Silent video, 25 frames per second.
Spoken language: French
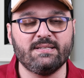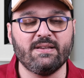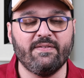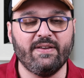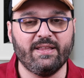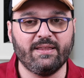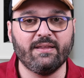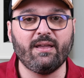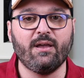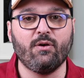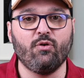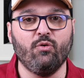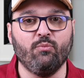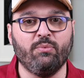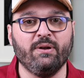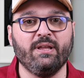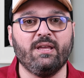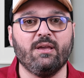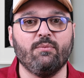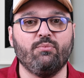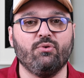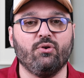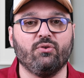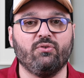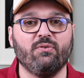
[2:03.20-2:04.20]
va être très
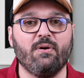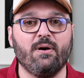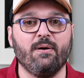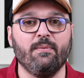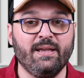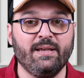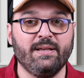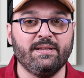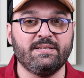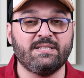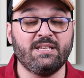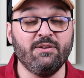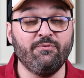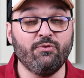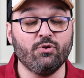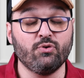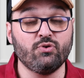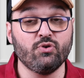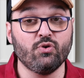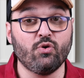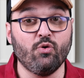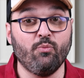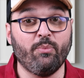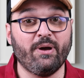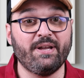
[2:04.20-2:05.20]
compliqué pour toi. Ce qu'il faut que
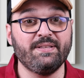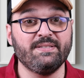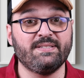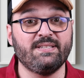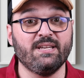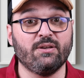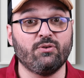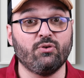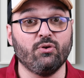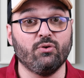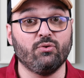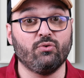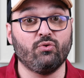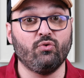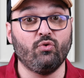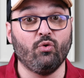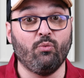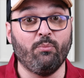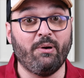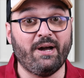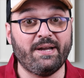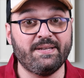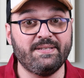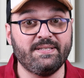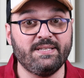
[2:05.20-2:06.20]
tu comprennes, c'est que
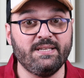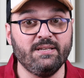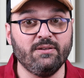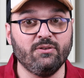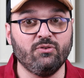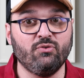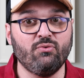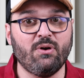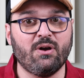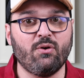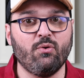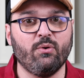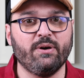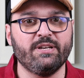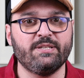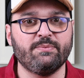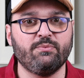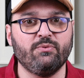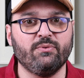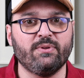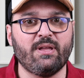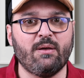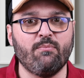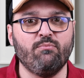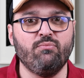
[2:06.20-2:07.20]
ton pricing doit
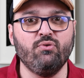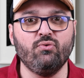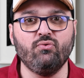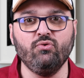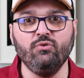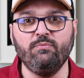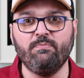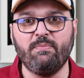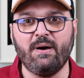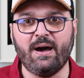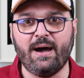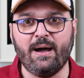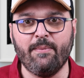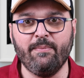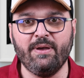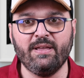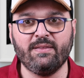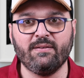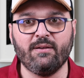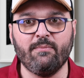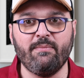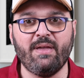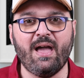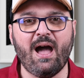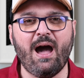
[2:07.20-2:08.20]
correspondre à beaucoup de
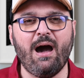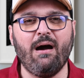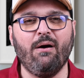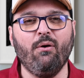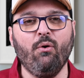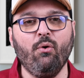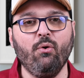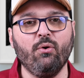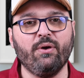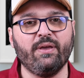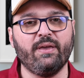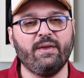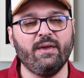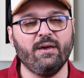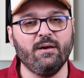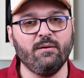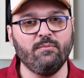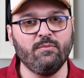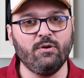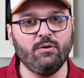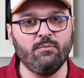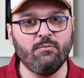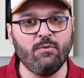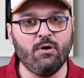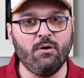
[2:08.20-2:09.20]
paramètres, mais à aucun
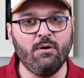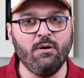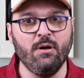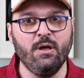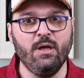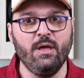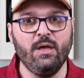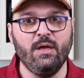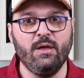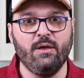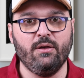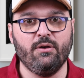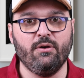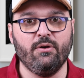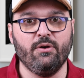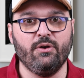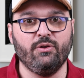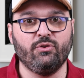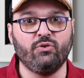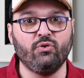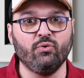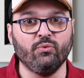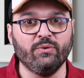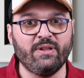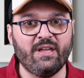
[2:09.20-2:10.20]
moment
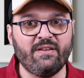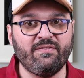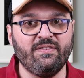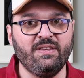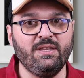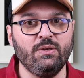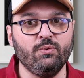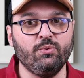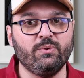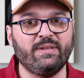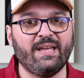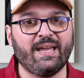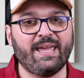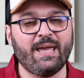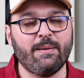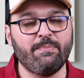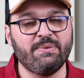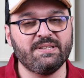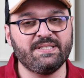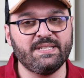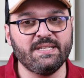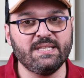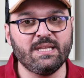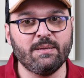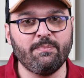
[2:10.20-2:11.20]
euh, ton avis ou ta
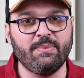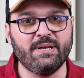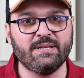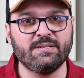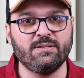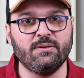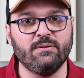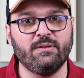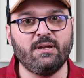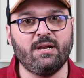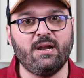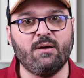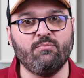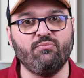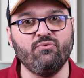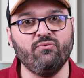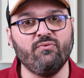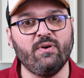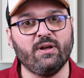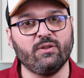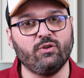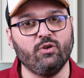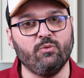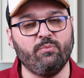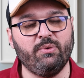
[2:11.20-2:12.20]
capacité personnelle à
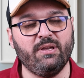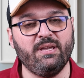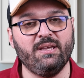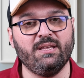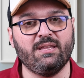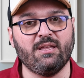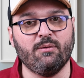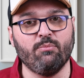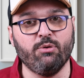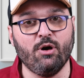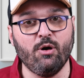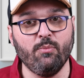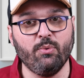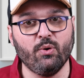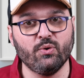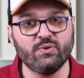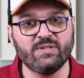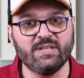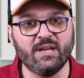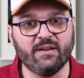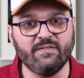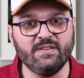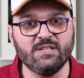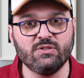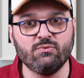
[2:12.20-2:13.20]
pouvoir te payer tes propres
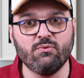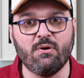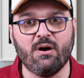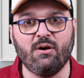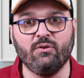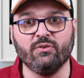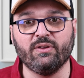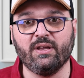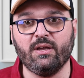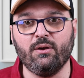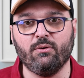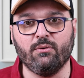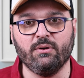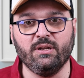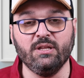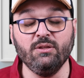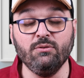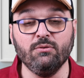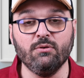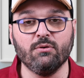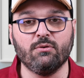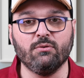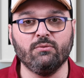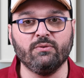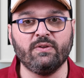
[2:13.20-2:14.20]
services doit rentrer en
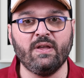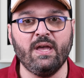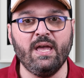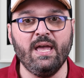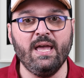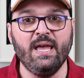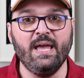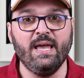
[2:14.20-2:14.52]
ligne de compte.